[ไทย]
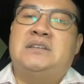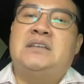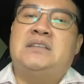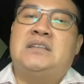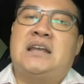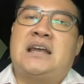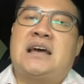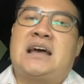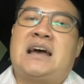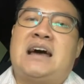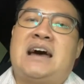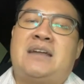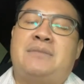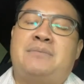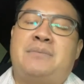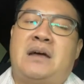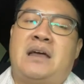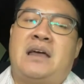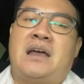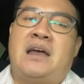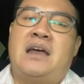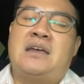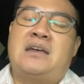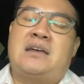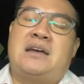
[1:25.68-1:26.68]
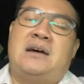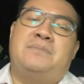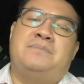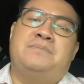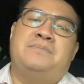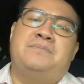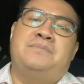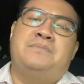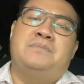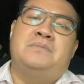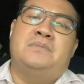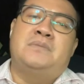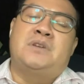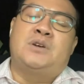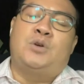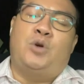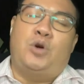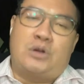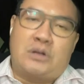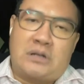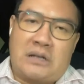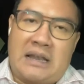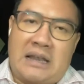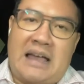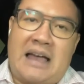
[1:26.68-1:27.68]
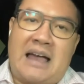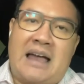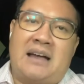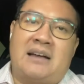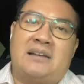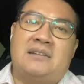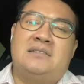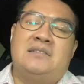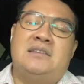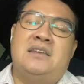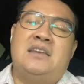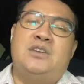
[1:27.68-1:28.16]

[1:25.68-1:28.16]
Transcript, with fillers: บัญชีธนาคารไปให้กับคนกลาง